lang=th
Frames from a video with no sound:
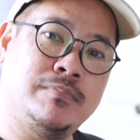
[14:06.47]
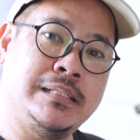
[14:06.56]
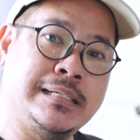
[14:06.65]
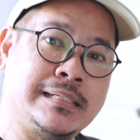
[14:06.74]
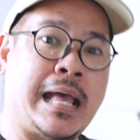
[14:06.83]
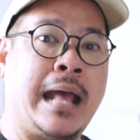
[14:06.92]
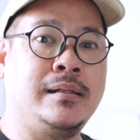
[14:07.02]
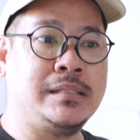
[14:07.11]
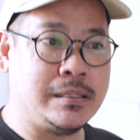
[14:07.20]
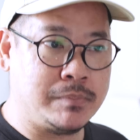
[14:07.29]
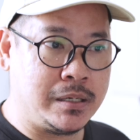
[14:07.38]
หนึ่งแสน
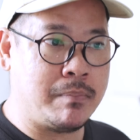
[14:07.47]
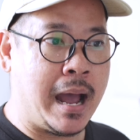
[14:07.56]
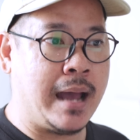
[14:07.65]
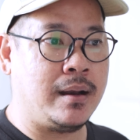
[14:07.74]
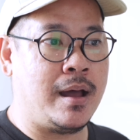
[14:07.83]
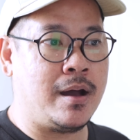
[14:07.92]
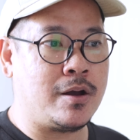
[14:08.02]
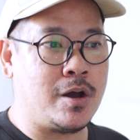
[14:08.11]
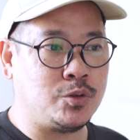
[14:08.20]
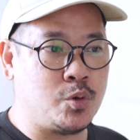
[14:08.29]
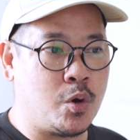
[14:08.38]
สี่หมื่น บาทแล้วก็
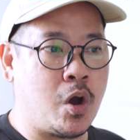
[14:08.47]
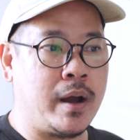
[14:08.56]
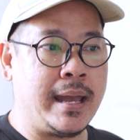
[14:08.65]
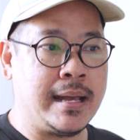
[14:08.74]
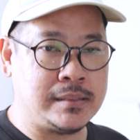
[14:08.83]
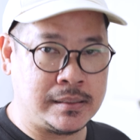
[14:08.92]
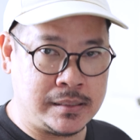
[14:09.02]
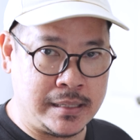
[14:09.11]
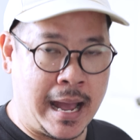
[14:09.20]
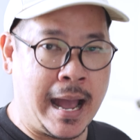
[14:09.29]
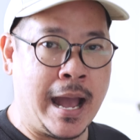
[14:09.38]
ตัวของ เอ เจ็ด ซี
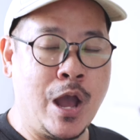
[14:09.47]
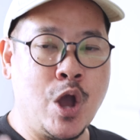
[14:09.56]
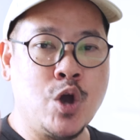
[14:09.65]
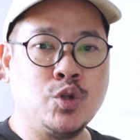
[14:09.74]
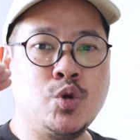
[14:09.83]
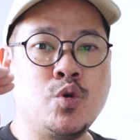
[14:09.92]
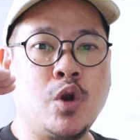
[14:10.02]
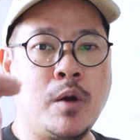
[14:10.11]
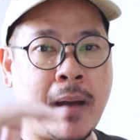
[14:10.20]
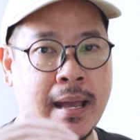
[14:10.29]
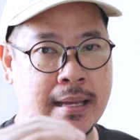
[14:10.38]
อาร์ ถูกลง
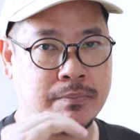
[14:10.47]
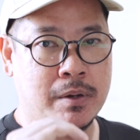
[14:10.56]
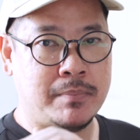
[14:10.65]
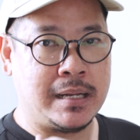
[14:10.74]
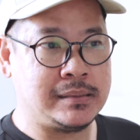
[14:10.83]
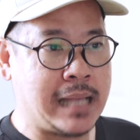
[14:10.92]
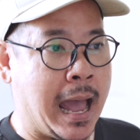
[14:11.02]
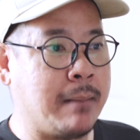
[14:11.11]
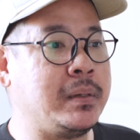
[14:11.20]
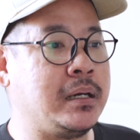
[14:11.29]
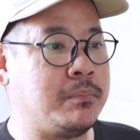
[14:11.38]
ไปอีกประมาณ สาม
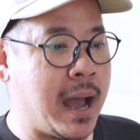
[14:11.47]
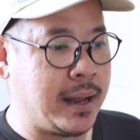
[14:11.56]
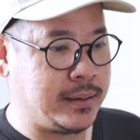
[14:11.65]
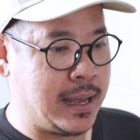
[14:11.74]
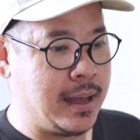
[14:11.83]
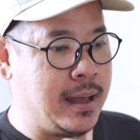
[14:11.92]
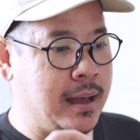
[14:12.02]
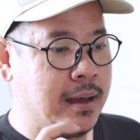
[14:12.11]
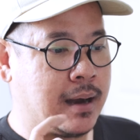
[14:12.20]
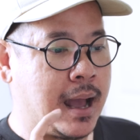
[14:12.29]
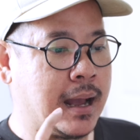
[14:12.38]
หมื่น บาทเนี่ย
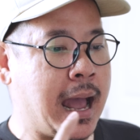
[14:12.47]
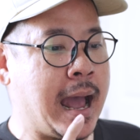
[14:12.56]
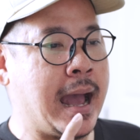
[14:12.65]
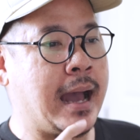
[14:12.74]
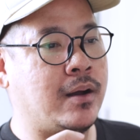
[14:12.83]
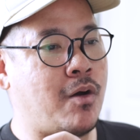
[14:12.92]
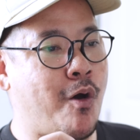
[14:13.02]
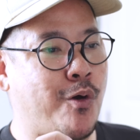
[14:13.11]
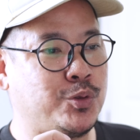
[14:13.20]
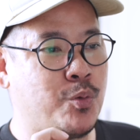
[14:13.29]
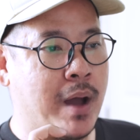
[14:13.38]
ราคาของ
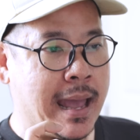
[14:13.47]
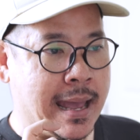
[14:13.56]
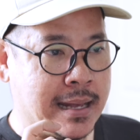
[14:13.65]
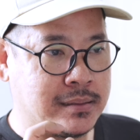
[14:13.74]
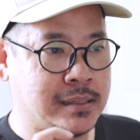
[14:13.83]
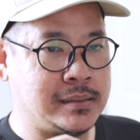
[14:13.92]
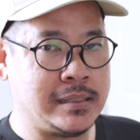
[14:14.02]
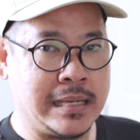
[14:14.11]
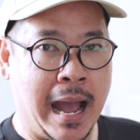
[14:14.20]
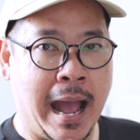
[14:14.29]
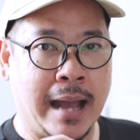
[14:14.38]
ตัว เอ เจ็ด ซี
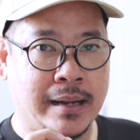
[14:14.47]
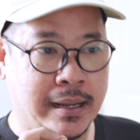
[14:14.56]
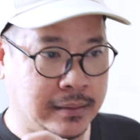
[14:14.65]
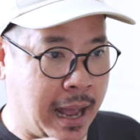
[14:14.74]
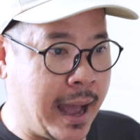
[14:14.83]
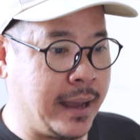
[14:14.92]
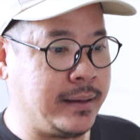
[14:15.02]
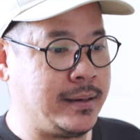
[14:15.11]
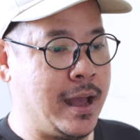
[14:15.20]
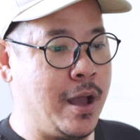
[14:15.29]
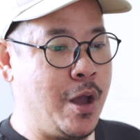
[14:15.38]
อาร์ ในไทยเนี่ย